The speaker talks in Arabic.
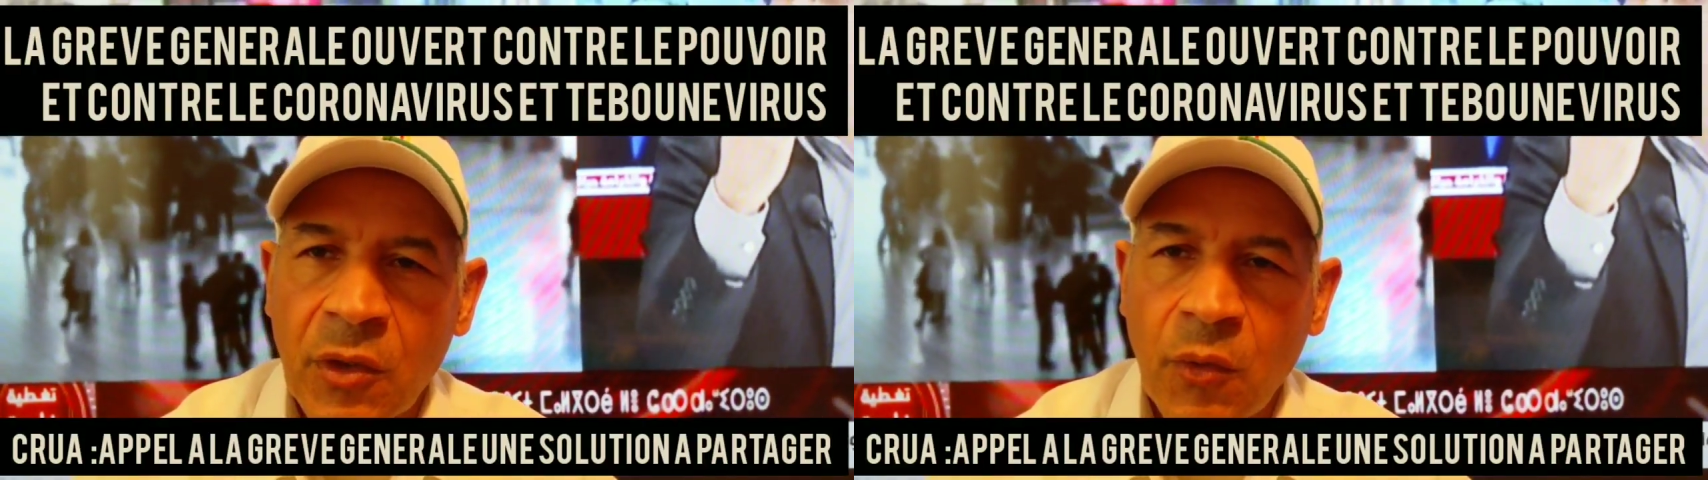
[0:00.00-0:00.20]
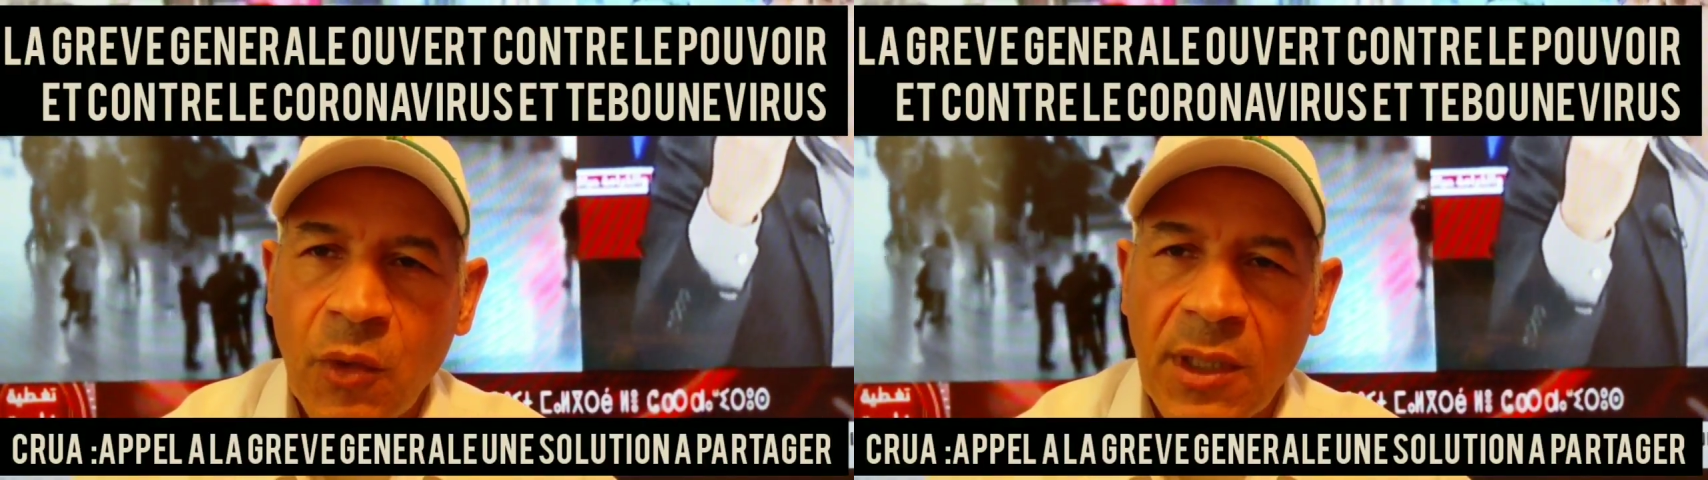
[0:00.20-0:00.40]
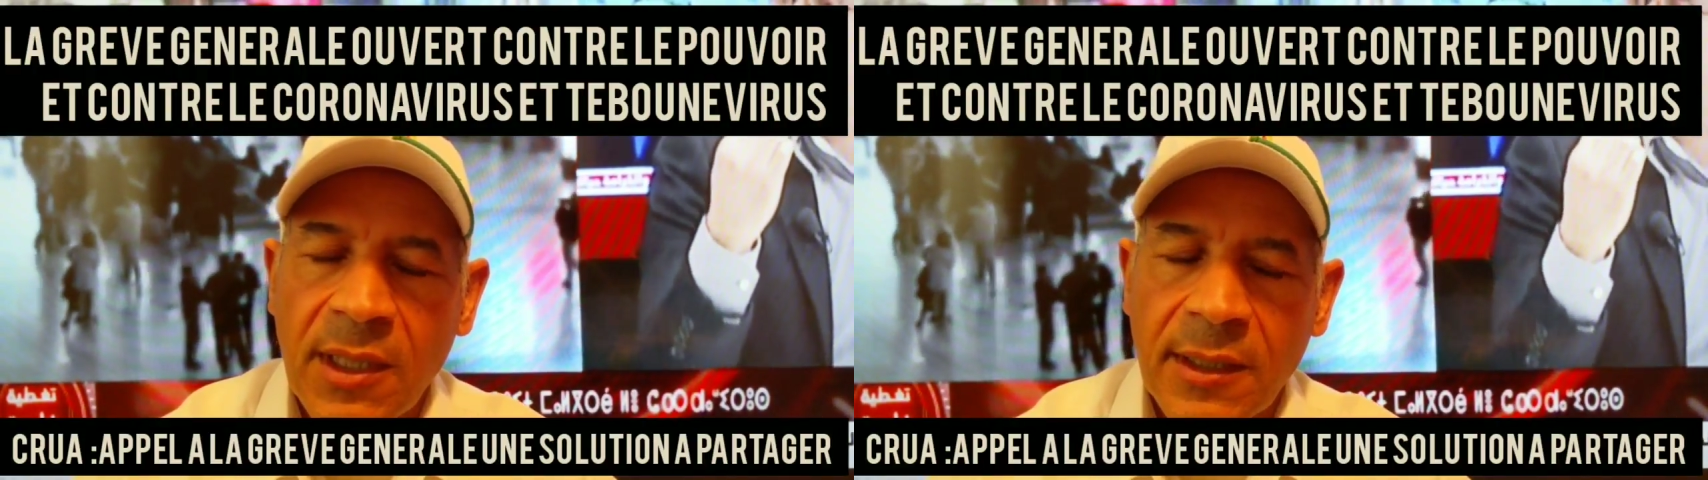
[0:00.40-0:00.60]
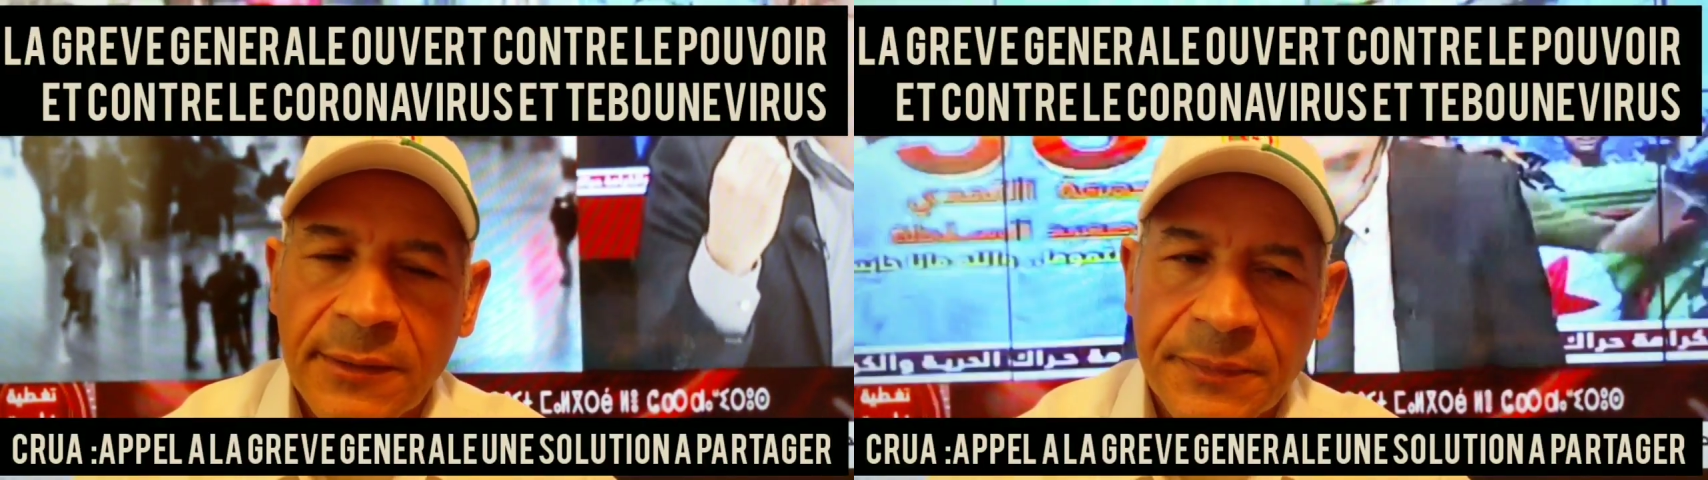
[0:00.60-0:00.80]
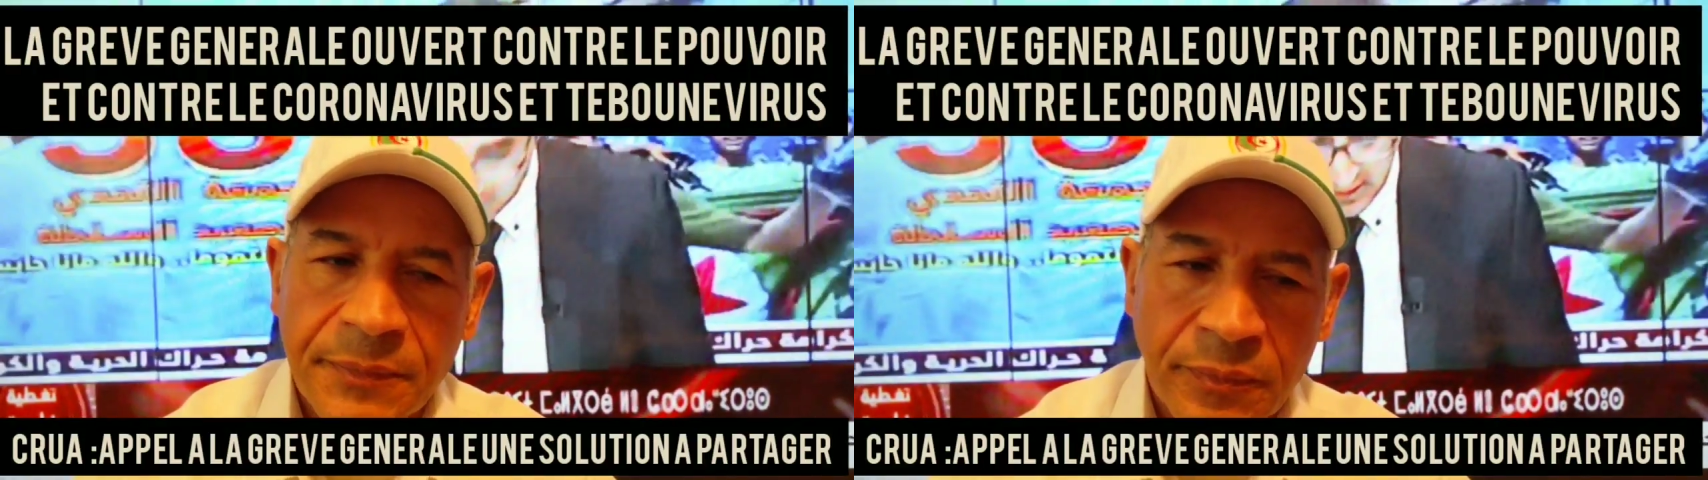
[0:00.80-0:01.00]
وال